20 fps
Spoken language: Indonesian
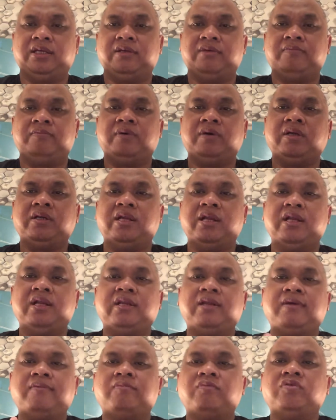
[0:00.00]

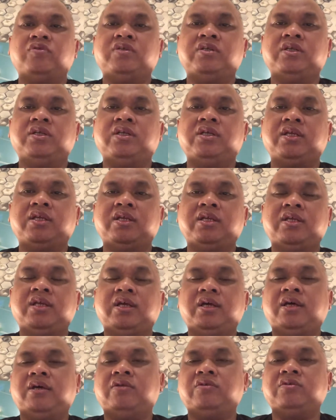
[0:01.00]
Pengendalian emosi
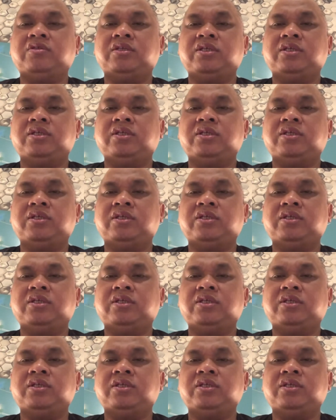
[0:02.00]
dirinya harus